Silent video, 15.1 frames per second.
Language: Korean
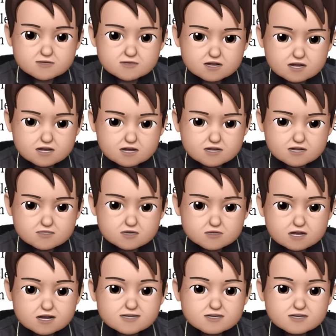막
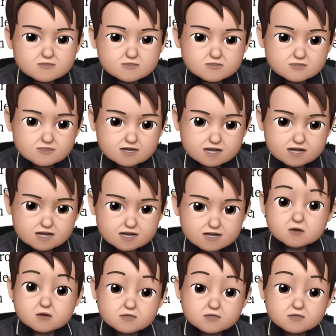격앙되었을 때,